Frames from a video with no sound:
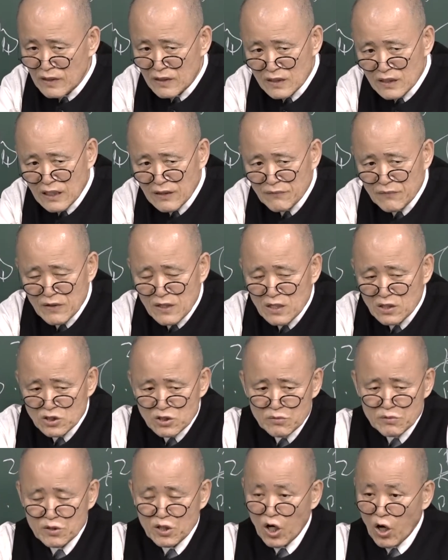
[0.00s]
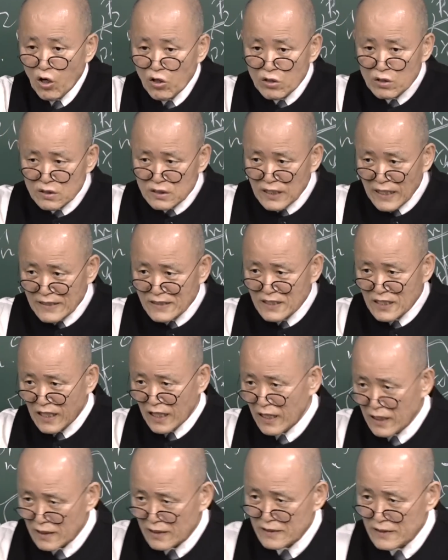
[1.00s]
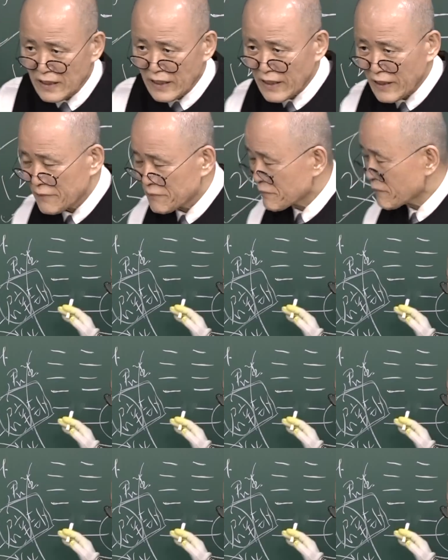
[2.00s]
그러니까 지금 경 자체 근데